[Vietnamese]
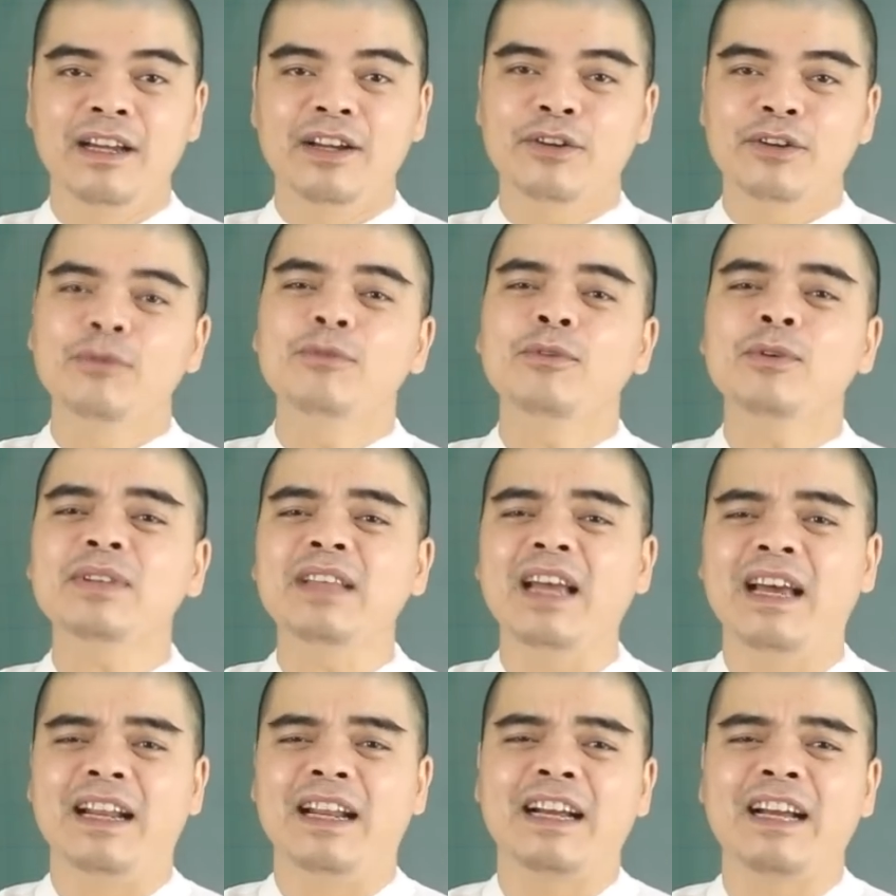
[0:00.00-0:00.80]
cũng có
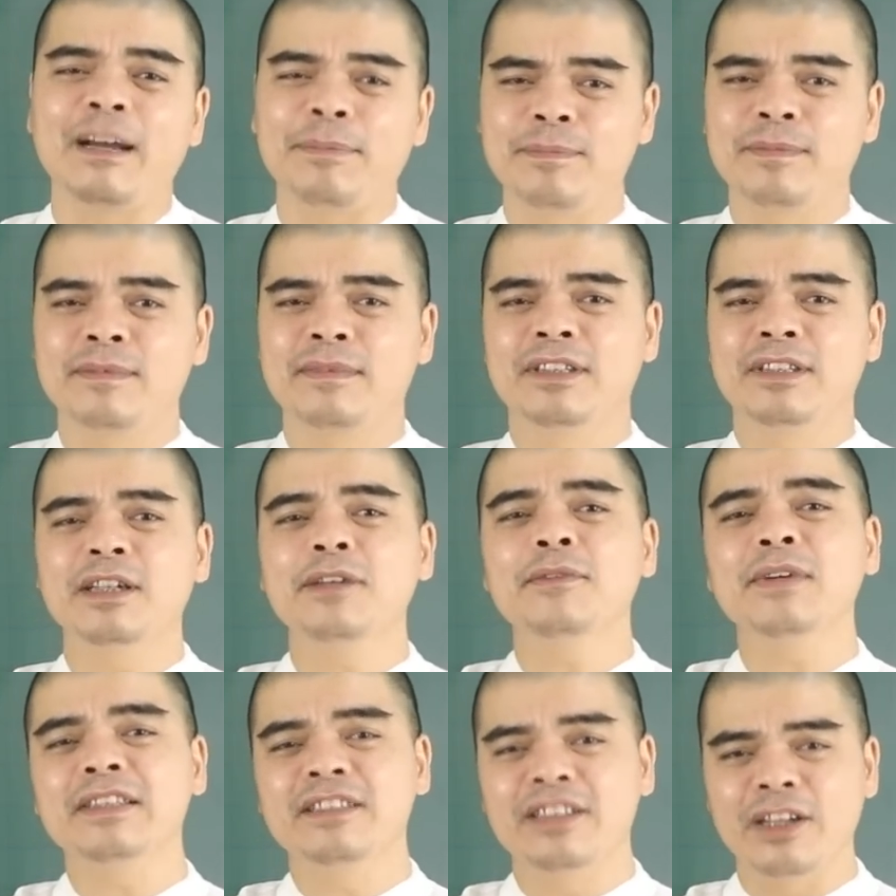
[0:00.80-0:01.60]
thể là gặp những cái
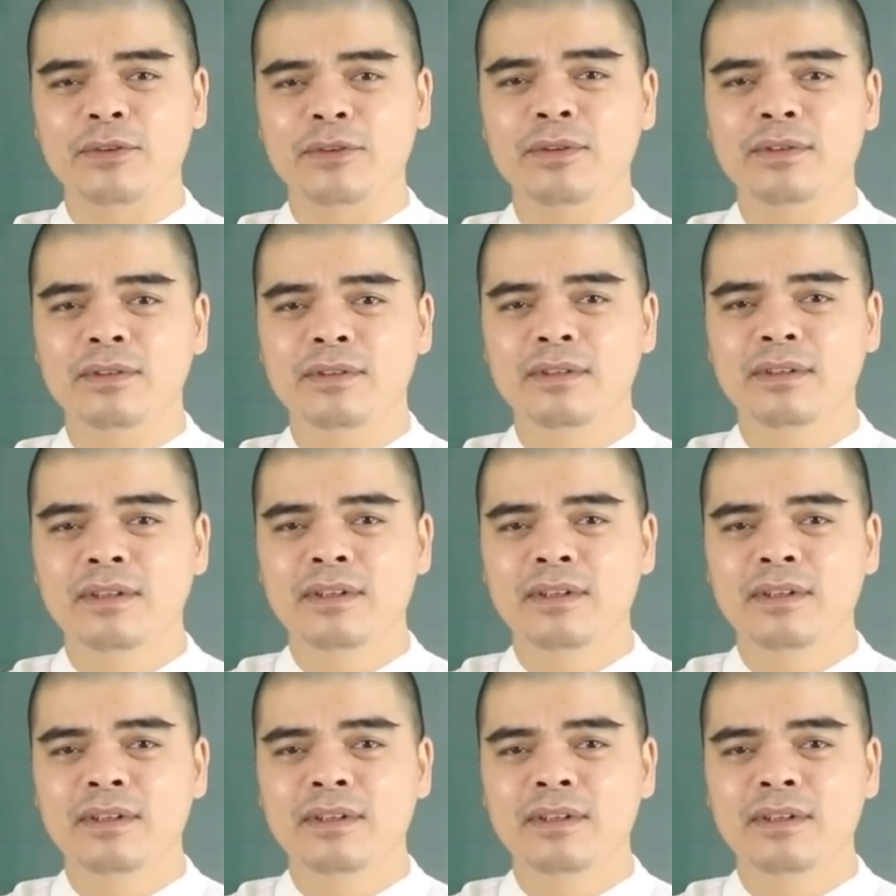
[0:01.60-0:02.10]
vận xấu.